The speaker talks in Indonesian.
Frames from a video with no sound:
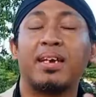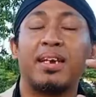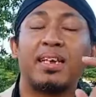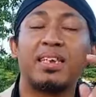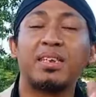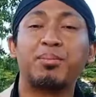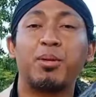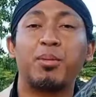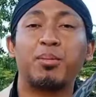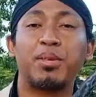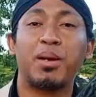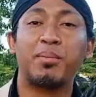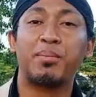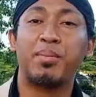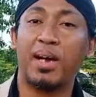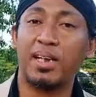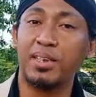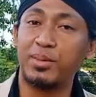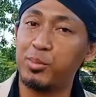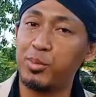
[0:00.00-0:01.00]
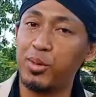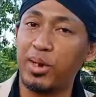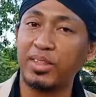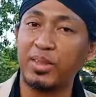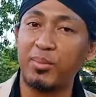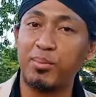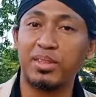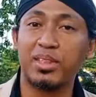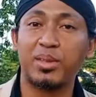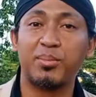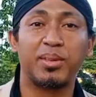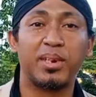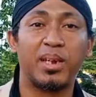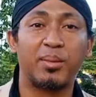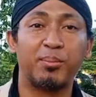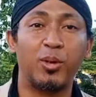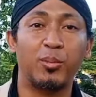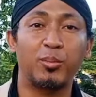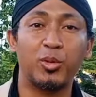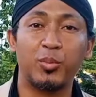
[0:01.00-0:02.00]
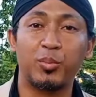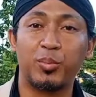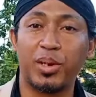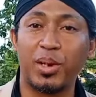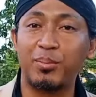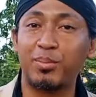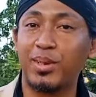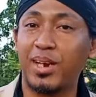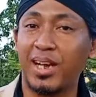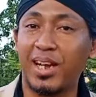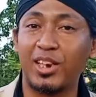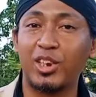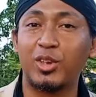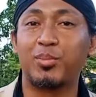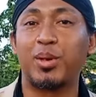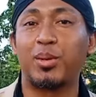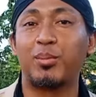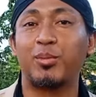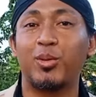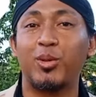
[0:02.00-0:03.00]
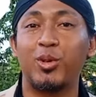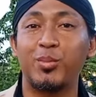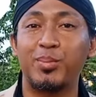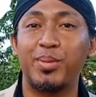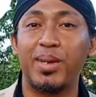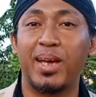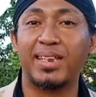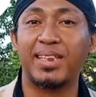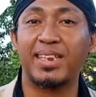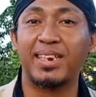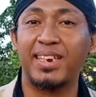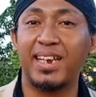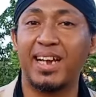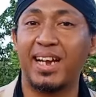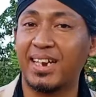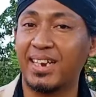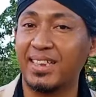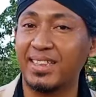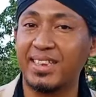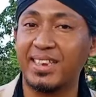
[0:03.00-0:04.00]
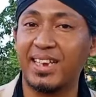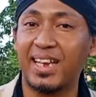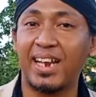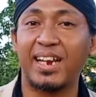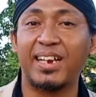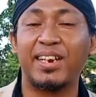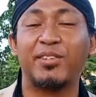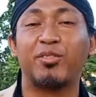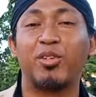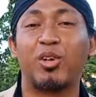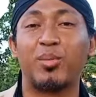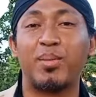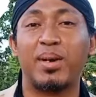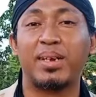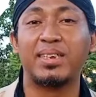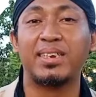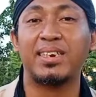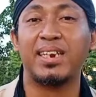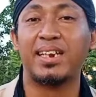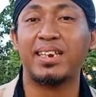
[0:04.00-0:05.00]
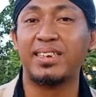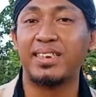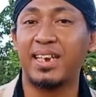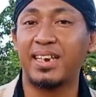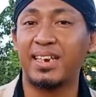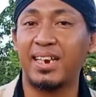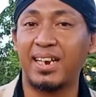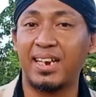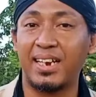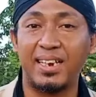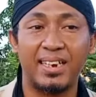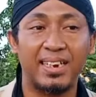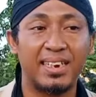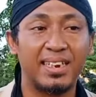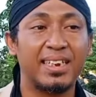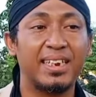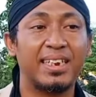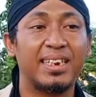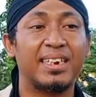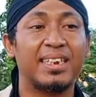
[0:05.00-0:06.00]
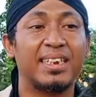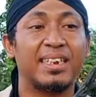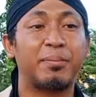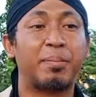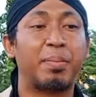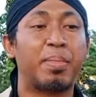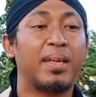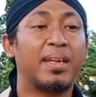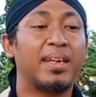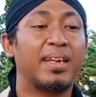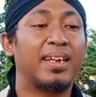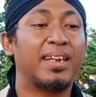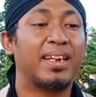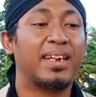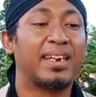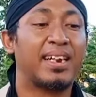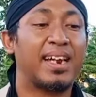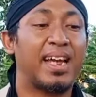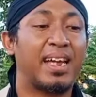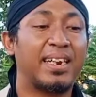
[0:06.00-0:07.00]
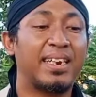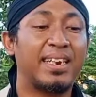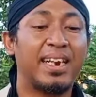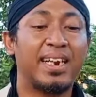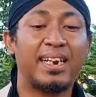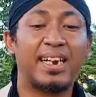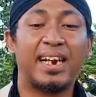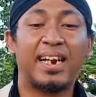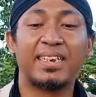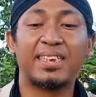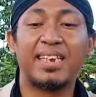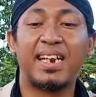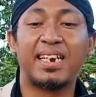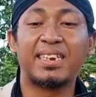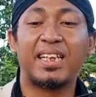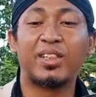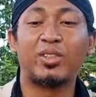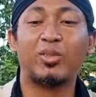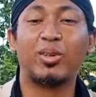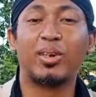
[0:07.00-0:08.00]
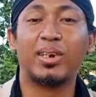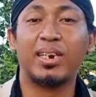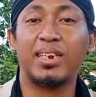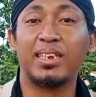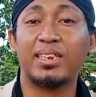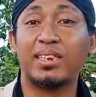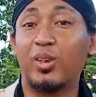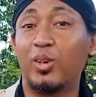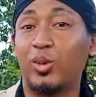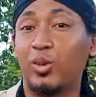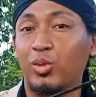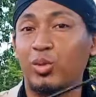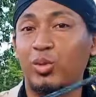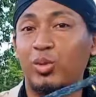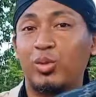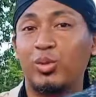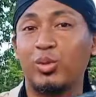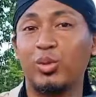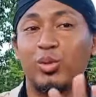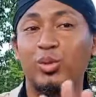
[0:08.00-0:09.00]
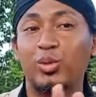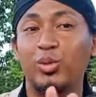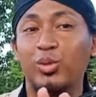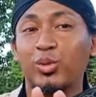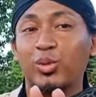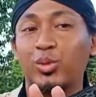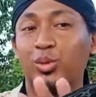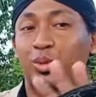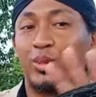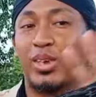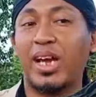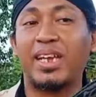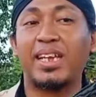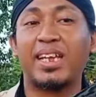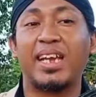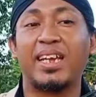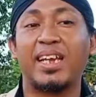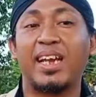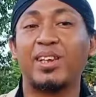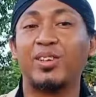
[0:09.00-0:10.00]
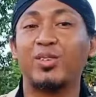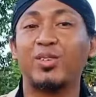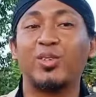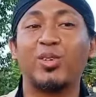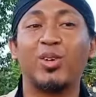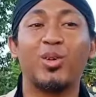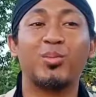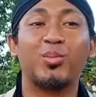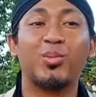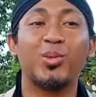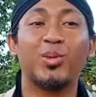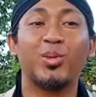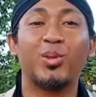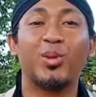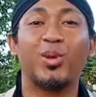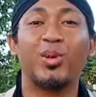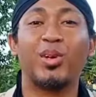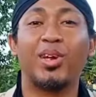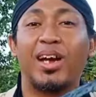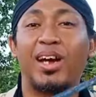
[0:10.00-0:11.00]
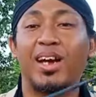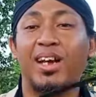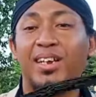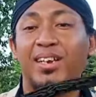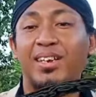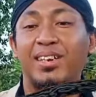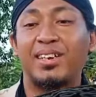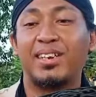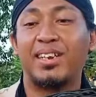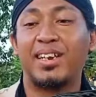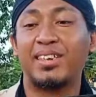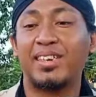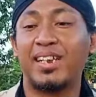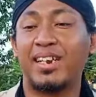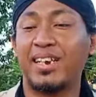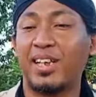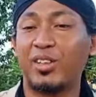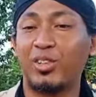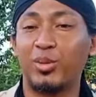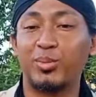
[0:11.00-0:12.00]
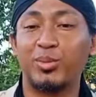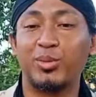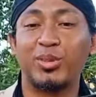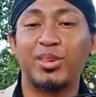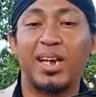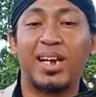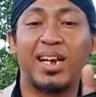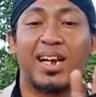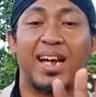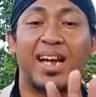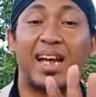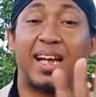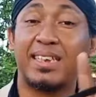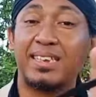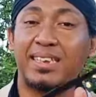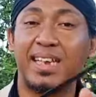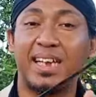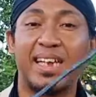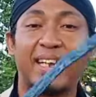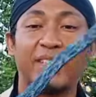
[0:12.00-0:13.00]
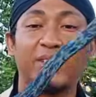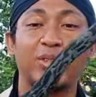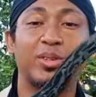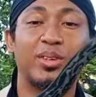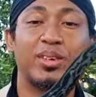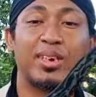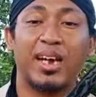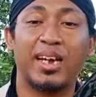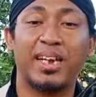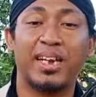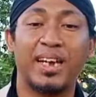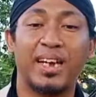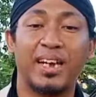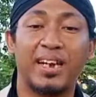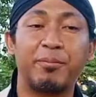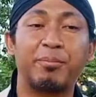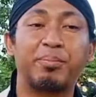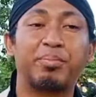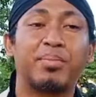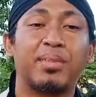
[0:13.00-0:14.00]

nah sebelum saya bahas buat teman-teman yang belum subscribe silahkan subscribe dulu biar tidak ketinggalan informasi dari channel ini nah ini adalah salah satu kris Look 7 saya yang cukup kuno ya dan salah satu pusaka saya juga ya